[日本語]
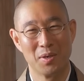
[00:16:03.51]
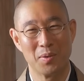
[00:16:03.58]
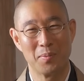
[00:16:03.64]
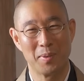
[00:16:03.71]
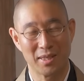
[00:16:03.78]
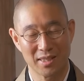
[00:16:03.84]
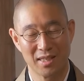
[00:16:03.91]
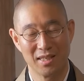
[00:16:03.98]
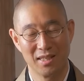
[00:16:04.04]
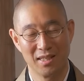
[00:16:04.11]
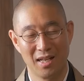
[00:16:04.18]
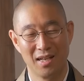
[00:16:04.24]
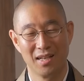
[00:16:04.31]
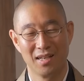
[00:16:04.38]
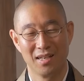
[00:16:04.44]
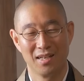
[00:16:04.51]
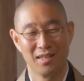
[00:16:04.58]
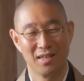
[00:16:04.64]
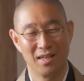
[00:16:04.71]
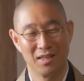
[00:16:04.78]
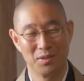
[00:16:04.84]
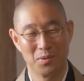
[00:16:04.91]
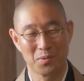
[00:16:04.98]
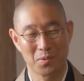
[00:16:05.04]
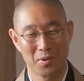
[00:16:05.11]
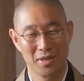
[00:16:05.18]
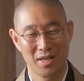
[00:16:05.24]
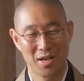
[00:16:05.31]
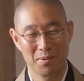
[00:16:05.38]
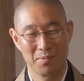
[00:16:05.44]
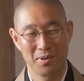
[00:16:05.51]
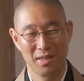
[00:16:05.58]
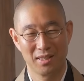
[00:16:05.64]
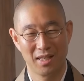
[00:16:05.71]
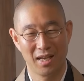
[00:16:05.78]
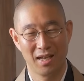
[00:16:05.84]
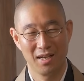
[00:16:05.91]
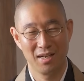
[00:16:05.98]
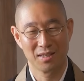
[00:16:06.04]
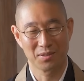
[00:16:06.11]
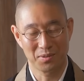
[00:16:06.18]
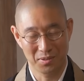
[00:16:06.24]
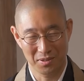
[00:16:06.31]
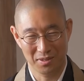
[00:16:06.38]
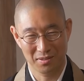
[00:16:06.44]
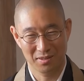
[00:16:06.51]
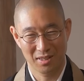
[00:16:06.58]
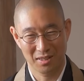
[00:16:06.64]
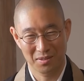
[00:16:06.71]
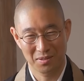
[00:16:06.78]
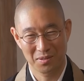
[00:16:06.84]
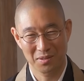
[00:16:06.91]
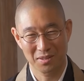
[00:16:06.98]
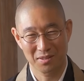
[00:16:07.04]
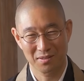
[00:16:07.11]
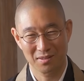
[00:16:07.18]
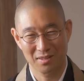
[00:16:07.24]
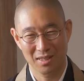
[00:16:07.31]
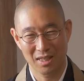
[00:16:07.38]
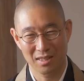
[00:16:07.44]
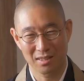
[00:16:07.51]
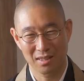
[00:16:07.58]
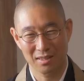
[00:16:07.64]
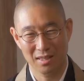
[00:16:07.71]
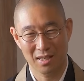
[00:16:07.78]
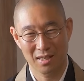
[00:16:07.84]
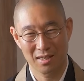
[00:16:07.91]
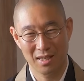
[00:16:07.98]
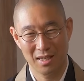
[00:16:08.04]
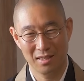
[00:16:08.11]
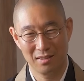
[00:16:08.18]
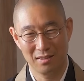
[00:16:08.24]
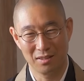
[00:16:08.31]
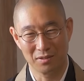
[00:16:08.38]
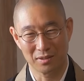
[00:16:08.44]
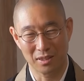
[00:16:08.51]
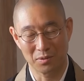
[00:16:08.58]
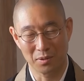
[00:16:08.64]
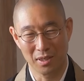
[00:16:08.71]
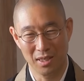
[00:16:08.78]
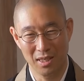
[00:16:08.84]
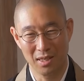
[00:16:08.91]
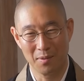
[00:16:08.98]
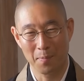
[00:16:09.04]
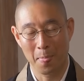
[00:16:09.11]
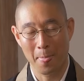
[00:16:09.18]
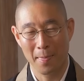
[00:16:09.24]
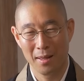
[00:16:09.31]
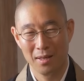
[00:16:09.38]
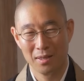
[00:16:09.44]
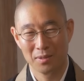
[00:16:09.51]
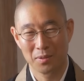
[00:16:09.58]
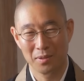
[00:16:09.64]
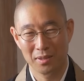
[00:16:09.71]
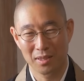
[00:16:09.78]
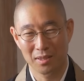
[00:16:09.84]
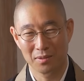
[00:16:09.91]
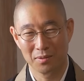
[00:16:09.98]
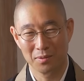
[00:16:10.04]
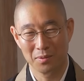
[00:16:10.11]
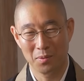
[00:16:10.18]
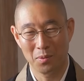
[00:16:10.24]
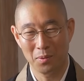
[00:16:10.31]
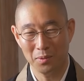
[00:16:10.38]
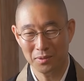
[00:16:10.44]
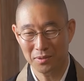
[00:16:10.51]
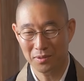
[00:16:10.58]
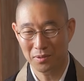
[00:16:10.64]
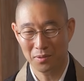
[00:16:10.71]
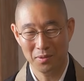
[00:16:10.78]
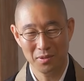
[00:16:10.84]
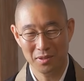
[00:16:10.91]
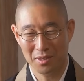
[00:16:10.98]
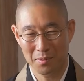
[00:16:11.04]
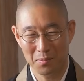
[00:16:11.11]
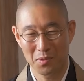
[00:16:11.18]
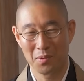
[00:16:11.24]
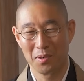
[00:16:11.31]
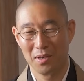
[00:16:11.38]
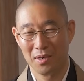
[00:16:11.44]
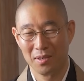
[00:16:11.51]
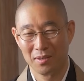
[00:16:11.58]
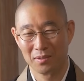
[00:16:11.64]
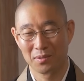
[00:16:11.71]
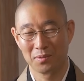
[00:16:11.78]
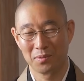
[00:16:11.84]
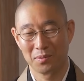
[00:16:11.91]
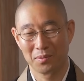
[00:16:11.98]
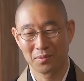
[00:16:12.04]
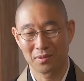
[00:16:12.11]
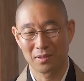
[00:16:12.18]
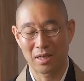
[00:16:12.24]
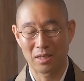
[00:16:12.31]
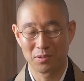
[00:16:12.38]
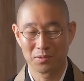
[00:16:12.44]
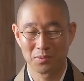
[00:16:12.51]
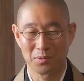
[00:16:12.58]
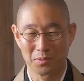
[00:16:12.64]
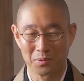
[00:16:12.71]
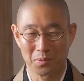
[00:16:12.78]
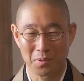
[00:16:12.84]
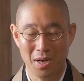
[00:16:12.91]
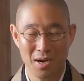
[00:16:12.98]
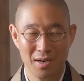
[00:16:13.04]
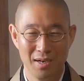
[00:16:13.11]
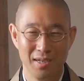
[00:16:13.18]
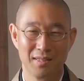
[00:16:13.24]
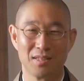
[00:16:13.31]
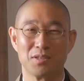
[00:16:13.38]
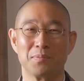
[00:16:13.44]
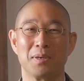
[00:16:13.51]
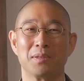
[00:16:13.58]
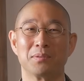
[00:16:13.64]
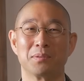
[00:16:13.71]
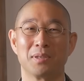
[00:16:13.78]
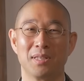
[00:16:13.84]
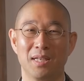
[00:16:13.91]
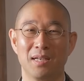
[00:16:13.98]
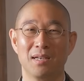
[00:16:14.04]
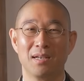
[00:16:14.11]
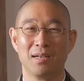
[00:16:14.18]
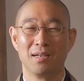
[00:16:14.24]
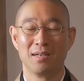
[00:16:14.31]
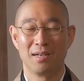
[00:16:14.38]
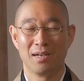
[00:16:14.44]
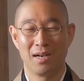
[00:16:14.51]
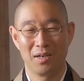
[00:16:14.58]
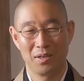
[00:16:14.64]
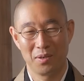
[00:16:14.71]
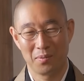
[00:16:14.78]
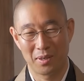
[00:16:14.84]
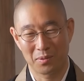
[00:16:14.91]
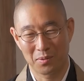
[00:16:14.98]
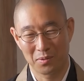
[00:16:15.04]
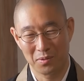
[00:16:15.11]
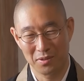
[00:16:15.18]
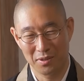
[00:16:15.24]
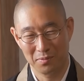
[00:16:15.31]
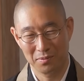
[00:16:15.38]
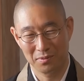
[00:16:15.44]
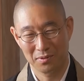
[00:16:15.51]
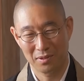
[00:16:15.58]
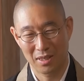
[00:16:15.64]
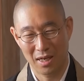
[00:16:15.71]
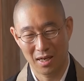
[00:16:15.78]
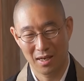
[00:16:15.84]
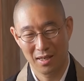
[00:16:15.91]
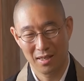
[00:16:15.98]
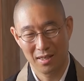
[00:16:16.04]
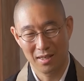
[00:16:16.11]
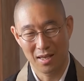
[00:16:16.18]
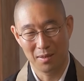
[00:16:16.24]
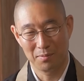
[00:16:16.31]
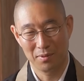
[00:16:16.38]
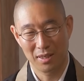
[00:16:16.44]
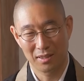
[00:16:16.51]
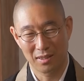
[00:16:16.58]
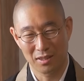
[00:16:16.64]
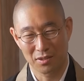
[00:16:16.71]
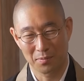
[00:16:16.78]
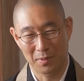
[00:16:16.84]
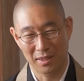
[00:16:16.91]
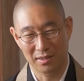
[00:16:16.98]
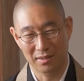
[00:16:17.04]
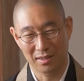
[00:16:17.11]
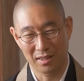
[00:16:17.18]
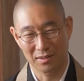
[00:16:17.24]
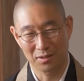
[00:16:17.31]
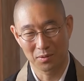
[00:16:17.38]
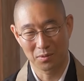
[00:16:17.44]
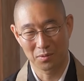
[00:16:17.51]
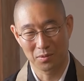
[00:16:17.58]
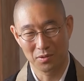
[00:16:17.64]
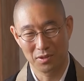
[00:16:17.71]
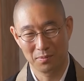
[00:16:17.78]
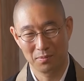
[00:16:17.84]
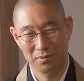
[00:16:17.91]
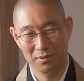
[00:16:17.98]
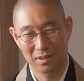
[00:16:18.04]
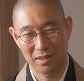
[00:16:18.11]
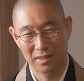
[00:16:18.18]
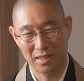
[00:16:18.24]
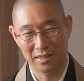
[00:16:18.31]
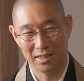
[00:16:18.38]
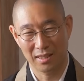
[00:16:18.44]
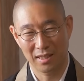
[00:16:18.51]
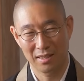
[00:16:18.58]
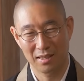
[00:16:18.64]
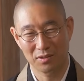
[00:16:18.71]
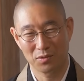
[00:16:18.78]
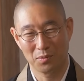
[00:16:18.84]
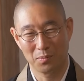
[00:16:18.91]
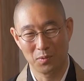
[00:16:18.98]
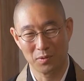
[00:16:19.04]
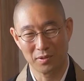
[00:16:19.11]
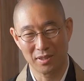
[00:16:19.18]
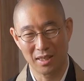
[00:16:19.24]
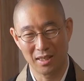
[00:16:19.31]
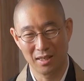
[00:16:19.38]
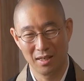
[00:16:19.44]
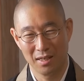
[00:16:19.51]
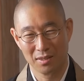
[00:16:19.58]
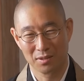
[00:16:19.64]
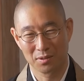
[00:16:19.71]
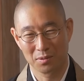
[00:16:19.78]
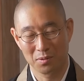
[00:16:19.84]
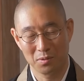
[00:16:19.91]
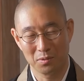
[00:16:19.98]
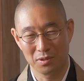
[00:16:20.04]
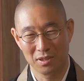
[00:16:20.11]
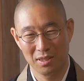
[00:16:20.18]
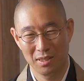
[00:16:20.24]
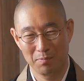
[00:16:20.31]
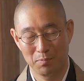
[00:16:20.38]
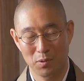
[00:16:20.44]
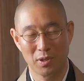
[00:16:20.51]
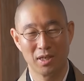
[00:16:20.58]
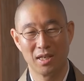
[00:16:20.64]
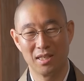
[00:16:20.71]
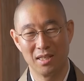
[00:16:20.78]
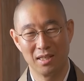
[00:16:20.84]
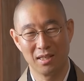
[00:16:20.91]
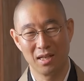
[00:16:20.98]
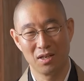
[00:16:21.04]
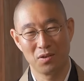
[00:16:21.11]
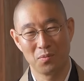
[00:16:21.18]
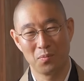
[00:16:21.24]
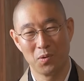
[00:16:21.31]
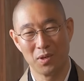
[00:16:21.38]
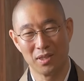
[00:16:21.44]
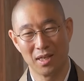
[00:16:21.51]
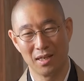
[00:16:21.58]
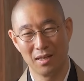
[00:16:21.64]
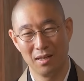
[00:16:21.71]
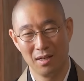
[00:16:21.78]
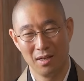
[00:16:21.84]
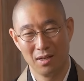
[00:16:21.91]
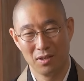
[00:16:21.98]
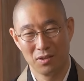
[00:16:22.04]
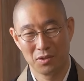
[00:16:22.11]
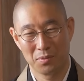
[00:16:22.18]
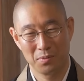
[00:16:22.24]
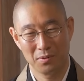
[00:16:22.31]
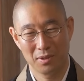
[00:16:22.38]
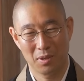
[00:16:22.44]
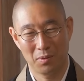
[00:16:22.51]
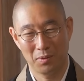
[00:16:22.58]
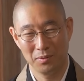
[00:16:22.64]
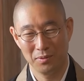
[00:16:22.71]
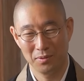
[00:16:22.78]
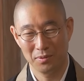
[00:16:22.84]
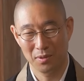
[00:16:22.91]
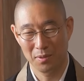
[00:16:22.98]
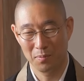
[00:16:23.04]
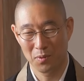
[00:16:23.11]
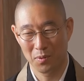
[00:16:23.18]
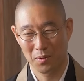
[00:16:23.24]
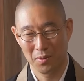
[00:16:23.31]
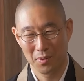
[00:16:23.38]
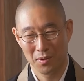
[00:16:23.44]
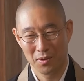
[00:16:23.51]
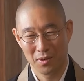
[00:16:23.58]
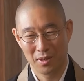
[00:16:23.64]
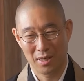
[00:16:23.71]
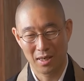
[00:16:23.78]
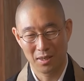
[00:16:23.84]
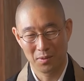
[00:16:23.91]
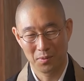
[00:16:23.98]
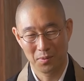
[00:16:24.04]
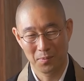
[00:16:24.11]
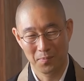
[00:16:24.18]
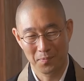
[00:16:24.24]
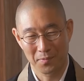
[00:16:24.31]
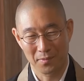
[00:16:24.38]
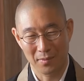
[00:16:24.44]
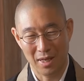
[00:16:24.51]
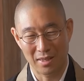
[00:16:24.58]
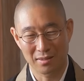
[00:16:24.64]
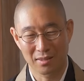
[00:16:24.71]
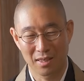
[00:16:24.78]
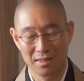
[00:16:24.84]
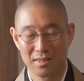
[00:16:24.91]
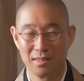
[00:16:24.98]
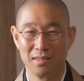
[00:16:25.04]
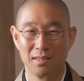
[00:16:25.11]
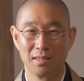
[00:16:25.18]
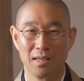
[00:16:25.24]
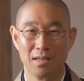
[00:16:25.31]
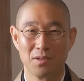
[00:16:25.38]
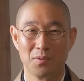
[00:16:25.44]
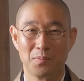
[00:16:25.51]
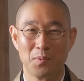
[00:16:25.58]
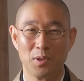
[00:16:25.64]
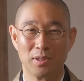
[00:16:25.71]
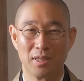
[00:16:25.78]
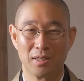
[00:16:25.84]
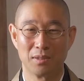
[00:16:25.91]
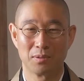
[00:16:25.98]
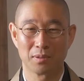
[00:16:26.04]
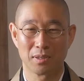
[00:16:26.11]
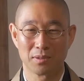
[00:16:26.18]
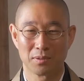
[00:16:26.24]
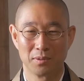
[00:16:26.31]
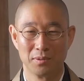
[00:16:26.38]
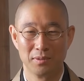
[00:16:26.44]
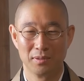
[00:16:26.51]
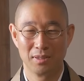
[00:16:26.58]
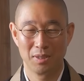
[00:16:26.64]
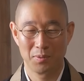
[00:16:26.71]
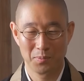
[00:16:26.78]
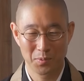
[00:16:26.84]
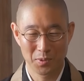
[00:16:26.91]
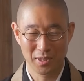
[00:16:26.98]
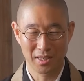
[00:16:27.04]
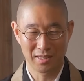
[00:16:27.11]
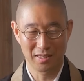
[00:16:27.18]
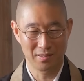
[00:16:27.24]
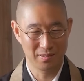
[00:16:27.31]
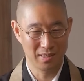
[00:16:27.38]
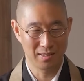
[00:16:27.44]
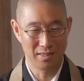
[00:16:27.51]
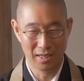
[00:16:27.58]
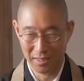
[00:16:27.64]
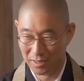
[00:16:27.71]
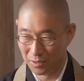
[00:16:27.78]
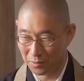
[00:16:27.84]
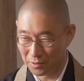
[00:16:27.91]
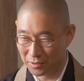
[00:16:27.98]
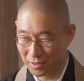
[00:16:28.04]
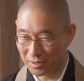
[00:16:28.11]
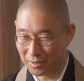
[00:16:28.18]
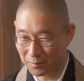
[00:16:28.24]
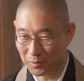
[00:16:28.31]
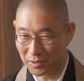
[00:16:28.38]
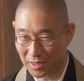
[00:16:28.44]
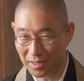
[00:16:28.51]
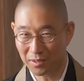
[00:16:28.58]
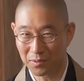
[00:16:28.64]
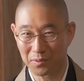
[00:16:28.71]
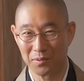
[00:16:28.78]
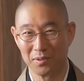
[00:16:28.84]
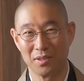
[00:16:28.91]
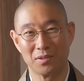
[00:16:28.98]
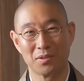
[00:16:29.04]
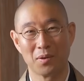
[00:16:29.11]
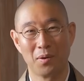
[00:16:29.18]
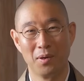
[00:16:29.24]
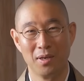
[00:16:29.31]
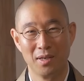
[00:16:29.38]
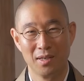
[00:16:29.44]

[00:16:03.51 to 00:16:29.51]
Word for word: まさねあの恋破れて苦しくて苦しくて仕方がないって言った時にとにかく放っておいてもその彼女のことを考えてしまうとかねあるいはこの自分が破れてしまったってこの自分が情けなく思ったりすごくちっぽけな人間に思えたり自分が本当にもうあの恥ずかしい人間に思えたりとかそんな思いがですね何をしてても出てくるんですよ。